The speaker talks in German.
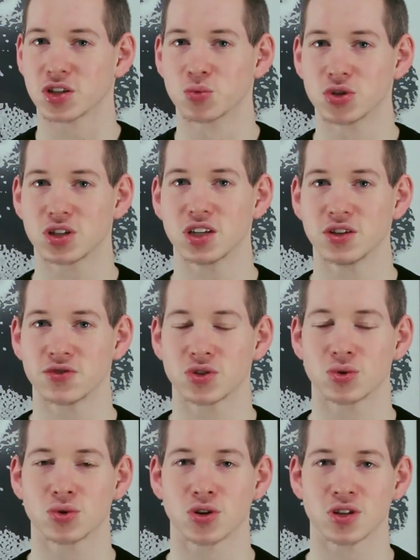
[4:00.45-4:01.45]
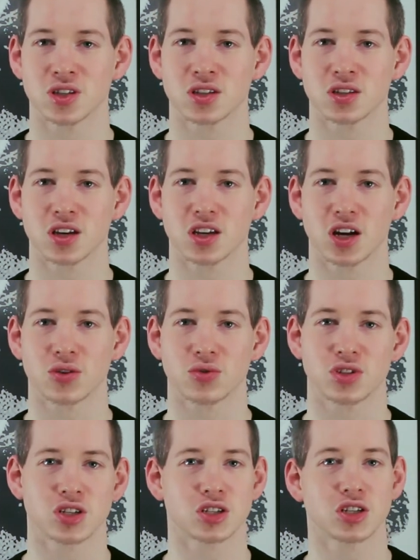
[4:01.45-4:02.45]
das Motiv zu konzentrieren und
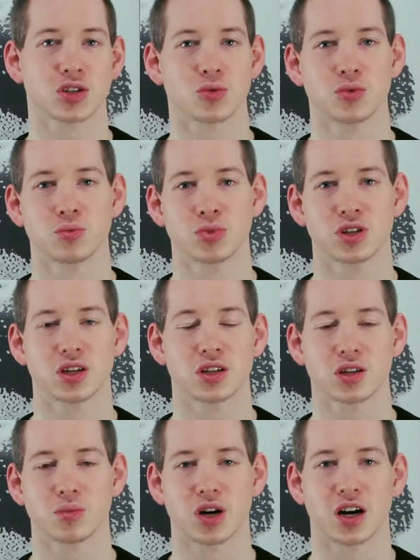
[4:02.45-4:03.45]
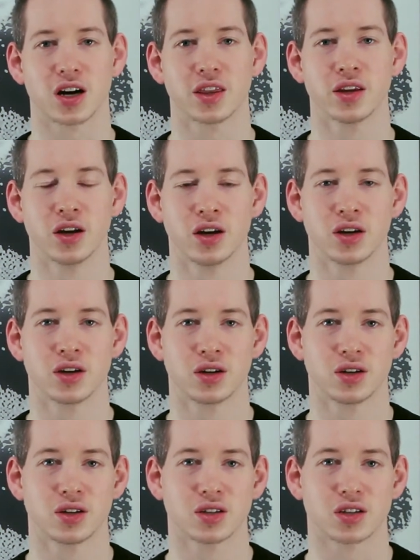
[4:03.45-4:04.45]
sich nicht unbedingt immer an
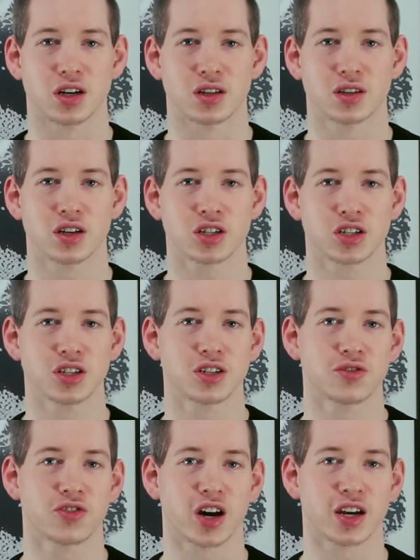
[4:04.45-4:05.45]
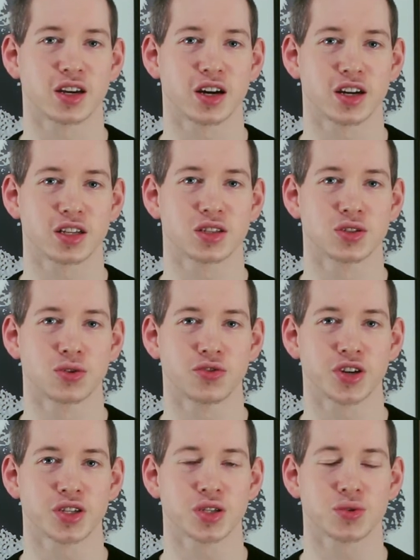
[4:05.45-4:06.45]
ja, technischen Feinheiten so
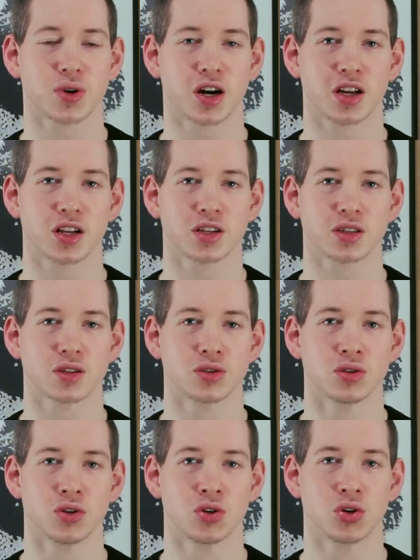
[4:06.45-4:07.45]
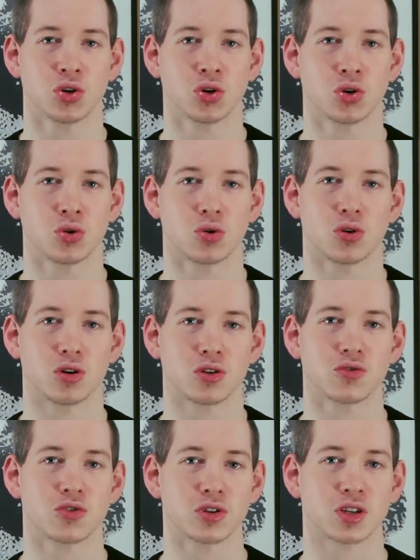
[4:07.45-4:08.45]
festzuhalten.
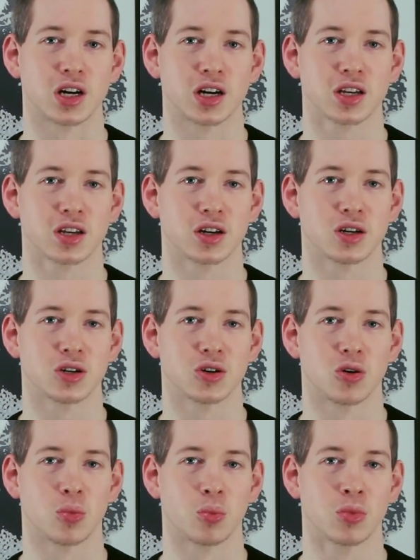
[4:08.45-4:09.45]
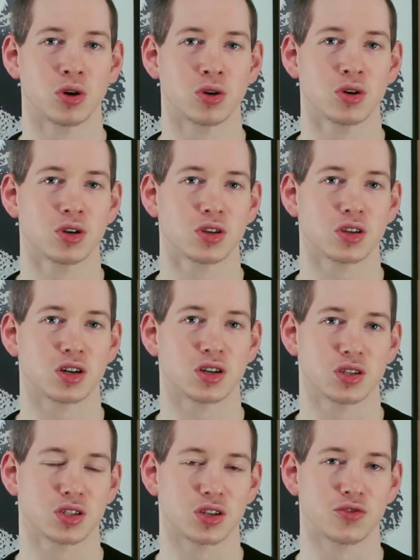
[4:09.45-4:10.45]
Und von daher ähm, ja,
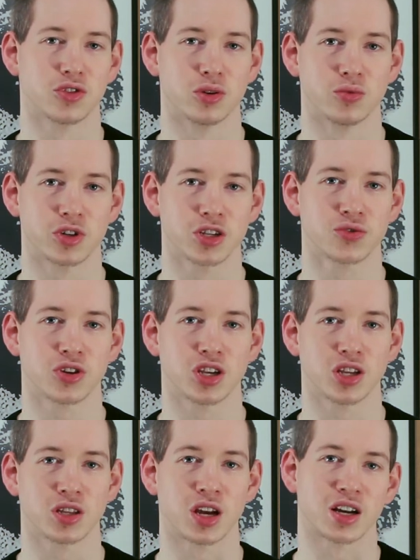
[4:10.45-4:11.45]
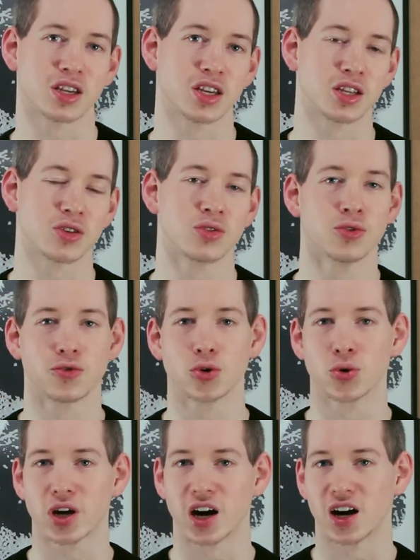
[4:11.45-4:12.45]
ist der Film wirklich für jeden angehenden
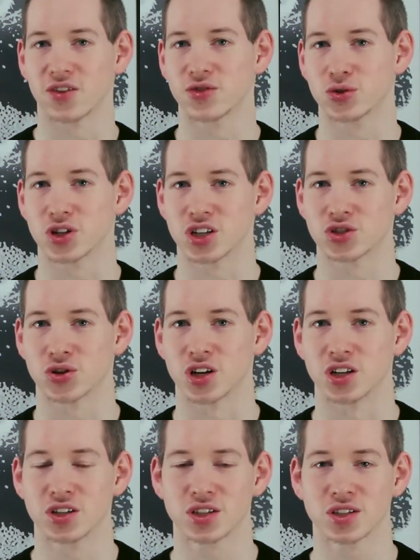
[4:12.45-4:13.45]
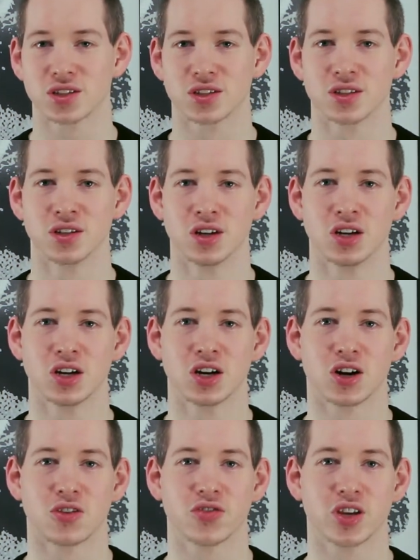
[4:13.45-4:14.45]
Fotografen oder Journalisten
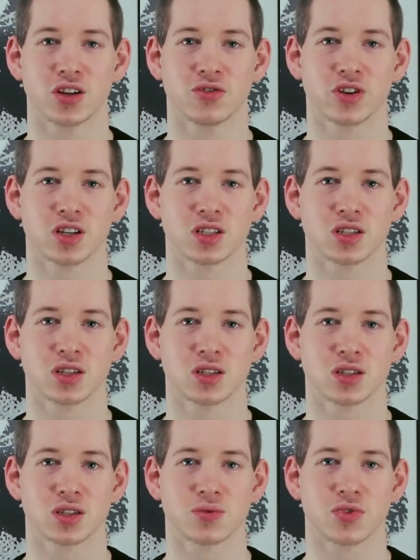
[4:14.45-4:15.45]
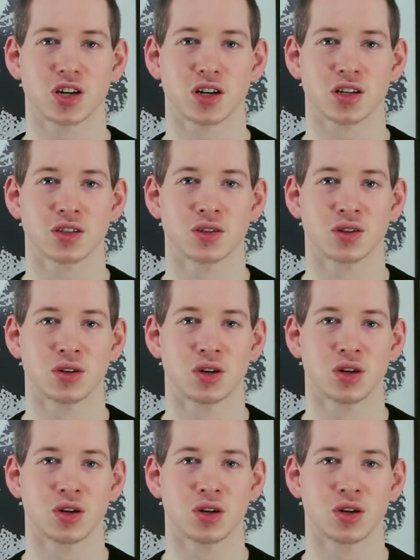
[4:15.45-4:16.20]
auf jeden Fall sehenswert.